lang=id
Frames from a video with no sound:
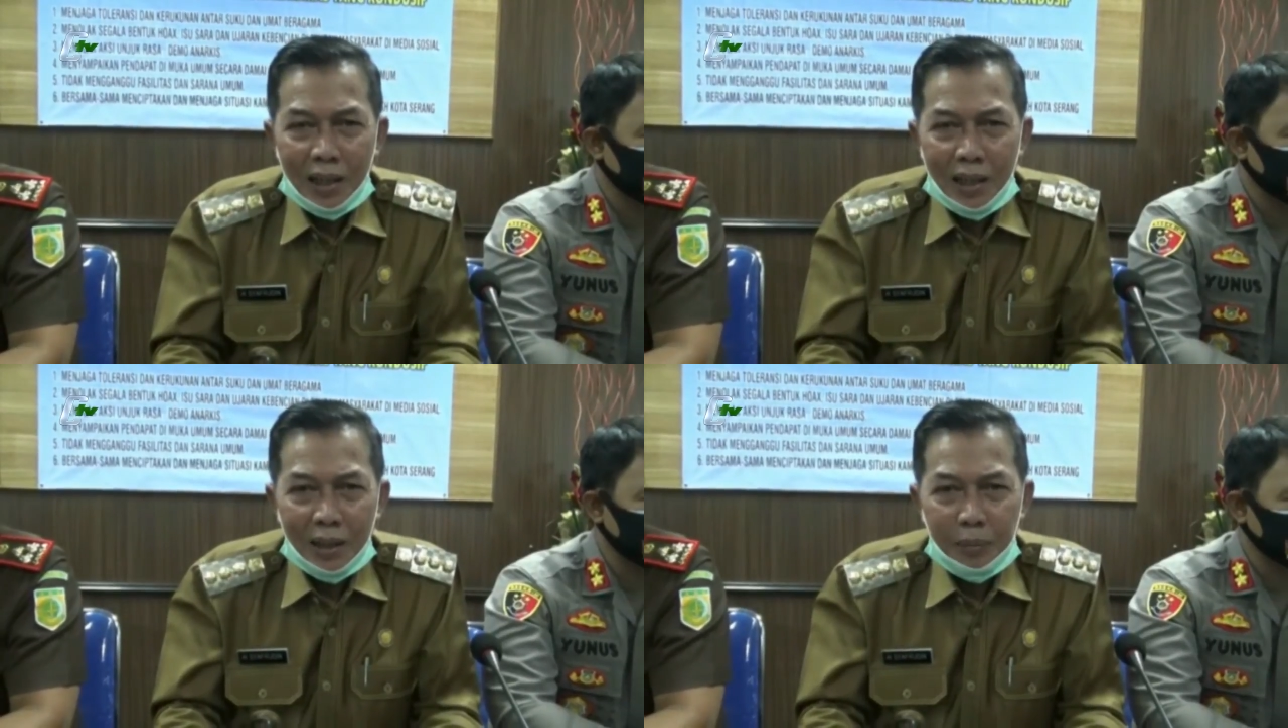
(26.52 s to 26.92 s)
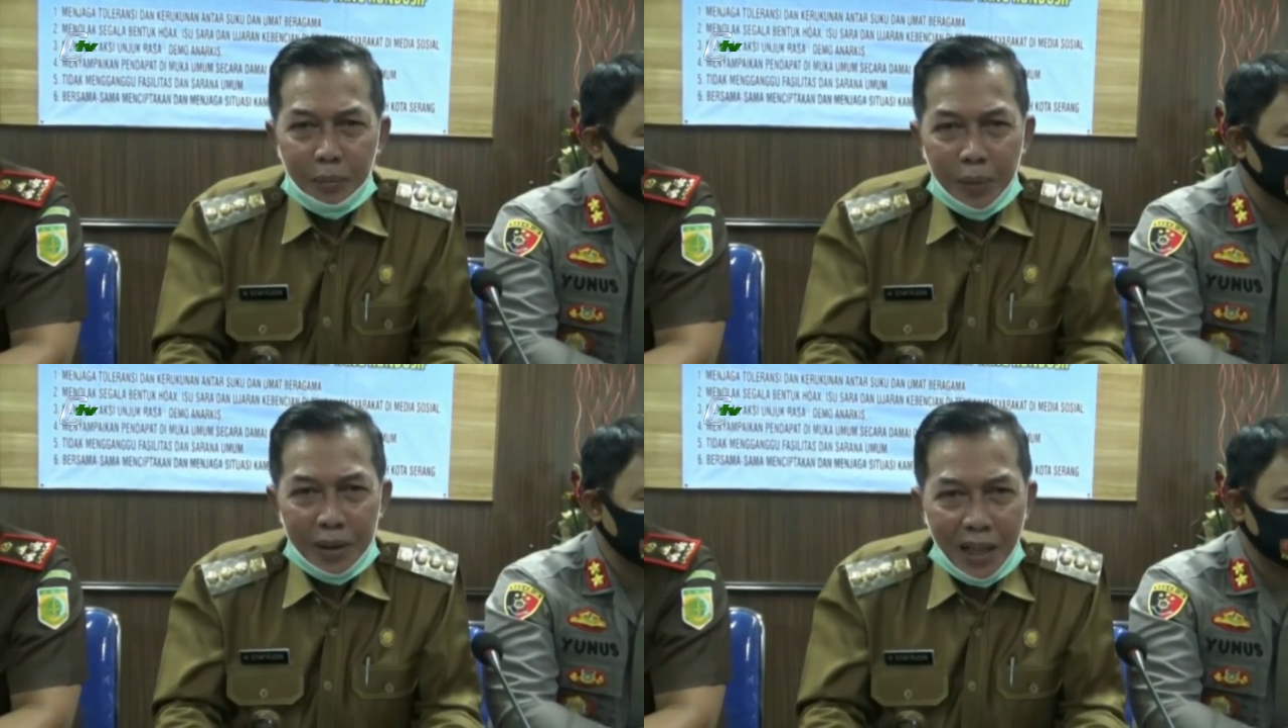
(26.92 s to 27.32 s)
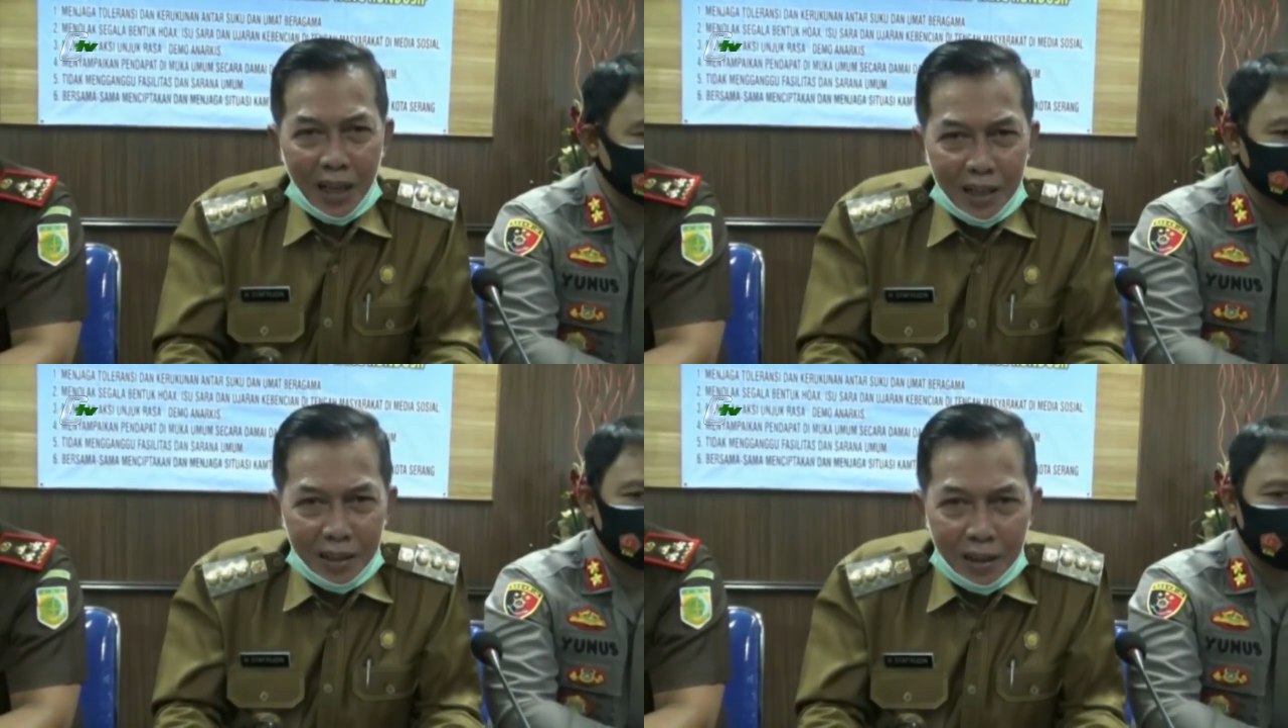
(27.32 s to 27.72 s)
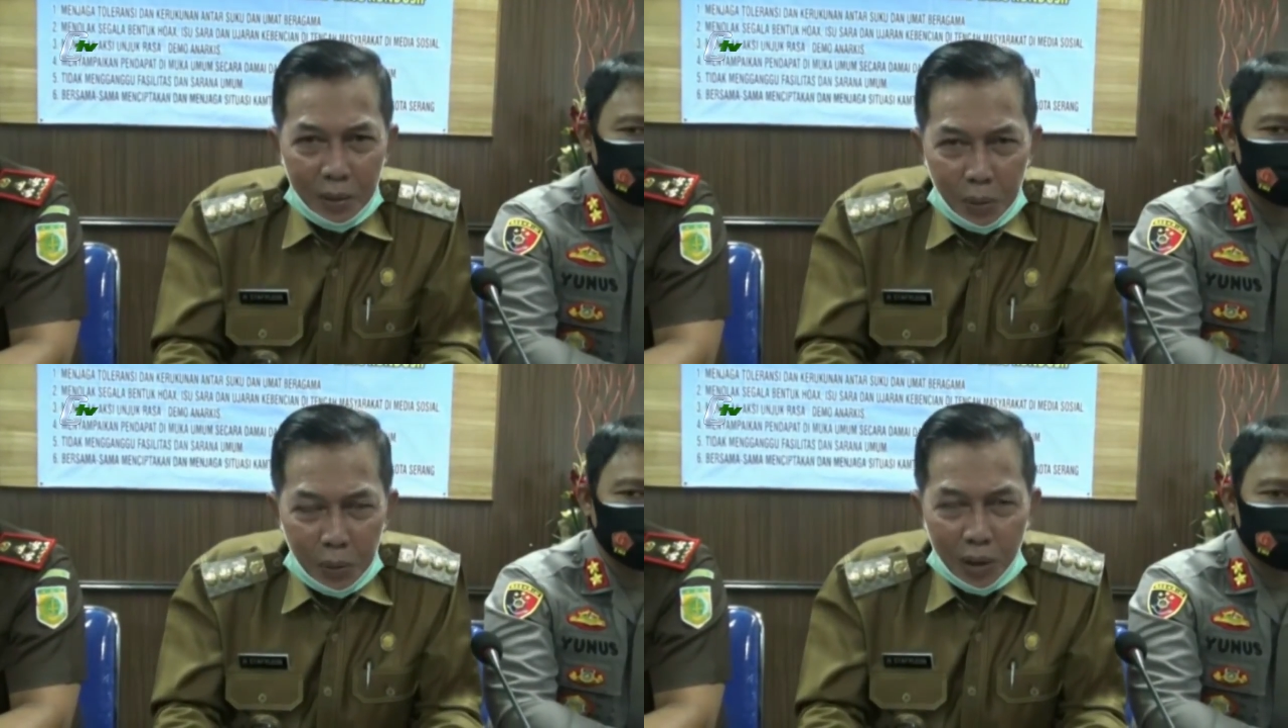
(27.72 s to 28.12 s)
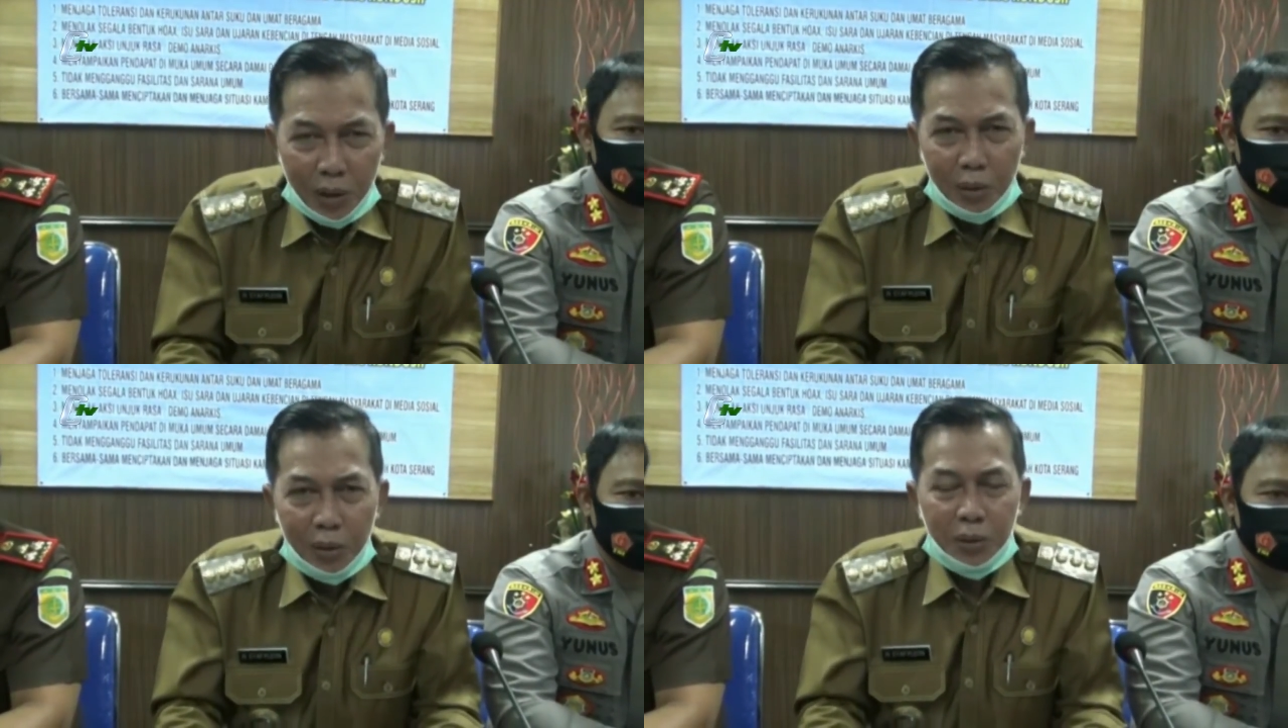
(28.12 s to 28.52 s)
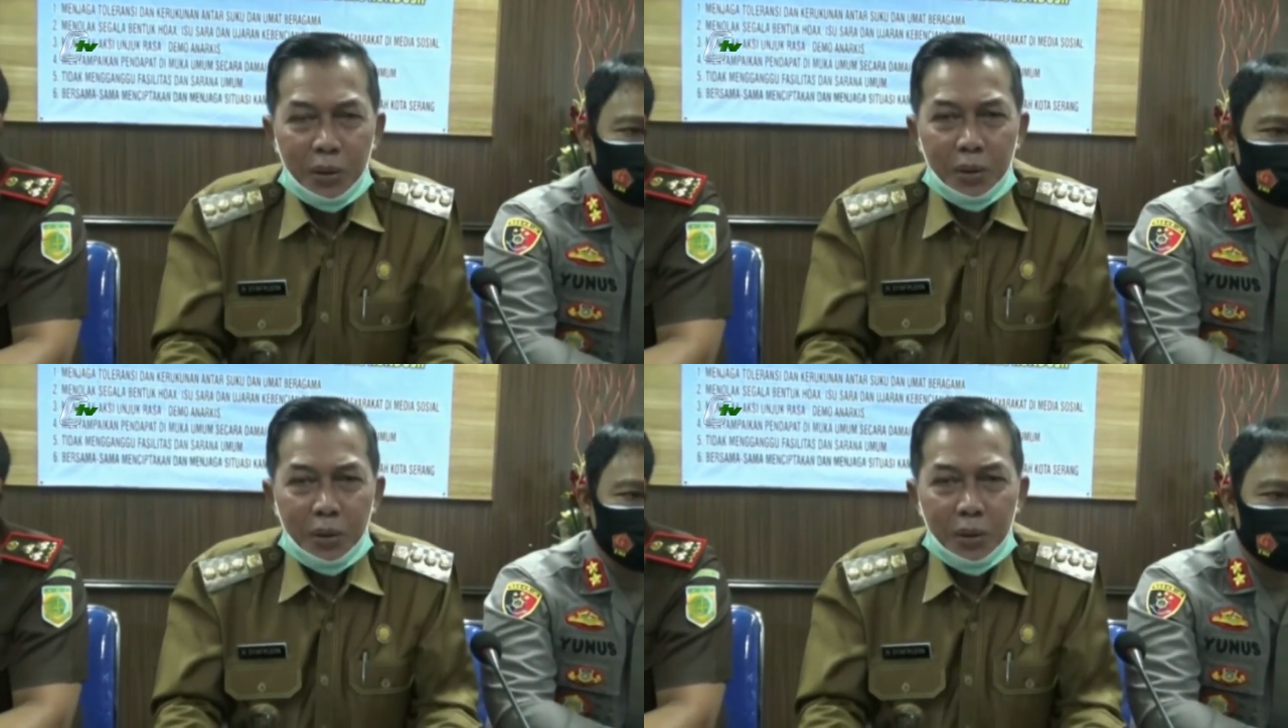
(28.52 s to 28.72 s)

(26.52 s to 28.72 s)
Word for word: Eh, penyakit itu kalau